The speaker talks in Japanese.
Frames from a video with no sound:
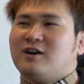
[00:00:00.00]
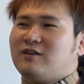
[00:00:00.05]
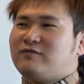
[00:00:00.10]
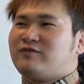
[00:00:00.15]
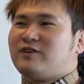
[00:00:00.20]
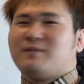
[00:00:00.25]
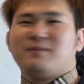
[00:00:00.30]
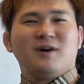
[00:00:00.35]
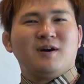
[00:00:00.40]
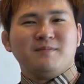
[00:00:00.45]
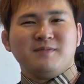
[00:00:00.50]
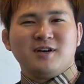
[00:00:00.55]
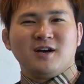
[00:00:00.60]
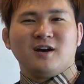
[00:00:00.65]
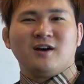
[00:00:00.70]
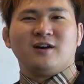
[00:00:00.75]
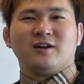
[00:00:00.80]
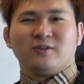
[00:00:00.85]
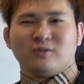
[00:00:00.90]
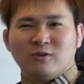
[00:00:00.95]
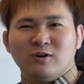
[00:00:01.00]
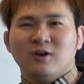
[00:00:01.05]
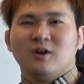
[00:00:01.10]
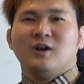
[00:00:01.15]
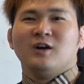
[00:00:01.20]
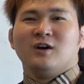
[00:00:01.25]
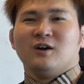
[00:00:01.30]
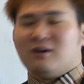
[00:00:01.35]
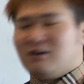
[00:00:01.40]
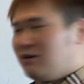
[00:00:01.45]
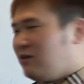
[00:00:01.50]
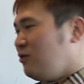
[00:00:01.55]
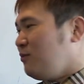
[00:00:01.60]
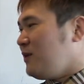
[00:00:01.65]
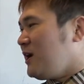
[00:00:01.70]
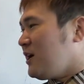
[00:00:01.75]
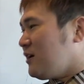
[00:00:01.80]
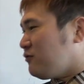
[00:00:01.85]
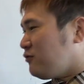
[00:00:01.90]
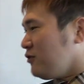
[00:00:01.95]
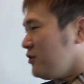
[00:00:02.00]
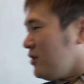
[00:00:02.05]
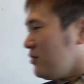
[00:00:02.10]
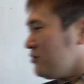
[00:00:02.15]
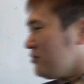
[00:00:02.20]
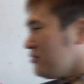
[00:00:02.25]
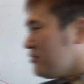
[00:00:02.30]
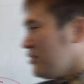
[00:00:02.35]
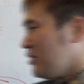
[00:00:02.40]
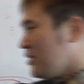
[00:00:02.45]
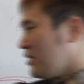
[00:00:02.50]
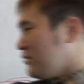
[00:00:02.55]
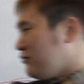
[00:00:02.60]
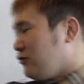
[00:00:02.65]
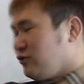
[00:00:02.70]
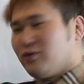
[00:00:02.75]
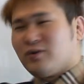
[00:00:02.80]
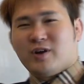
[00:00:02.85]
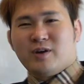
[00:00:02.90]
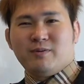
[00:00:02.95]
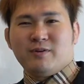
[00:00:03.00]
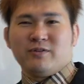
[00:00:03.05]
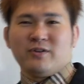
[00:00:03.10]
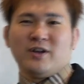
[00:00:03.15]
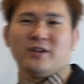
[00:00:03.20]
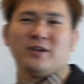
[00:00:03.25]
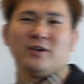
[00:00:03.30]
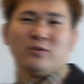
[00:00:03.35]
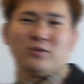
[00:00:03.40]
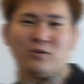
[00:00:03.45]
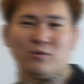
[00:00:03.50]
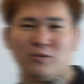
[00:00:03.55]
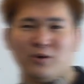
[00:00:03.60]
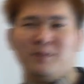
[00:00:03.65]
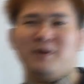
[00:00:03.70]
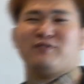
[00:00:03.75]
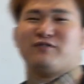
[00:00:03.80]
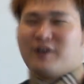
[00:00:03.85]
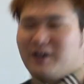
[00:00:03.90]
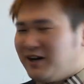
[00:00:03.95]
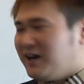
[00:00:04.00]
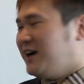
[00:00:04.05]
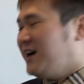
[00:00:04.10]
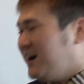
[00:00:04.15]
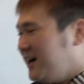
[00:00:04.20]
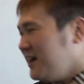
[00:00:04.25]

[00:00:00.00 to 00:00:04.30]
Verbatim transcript: あざまあ見やがれとあお前らそんなこと言ってるからそのレベルなんだよと思いますから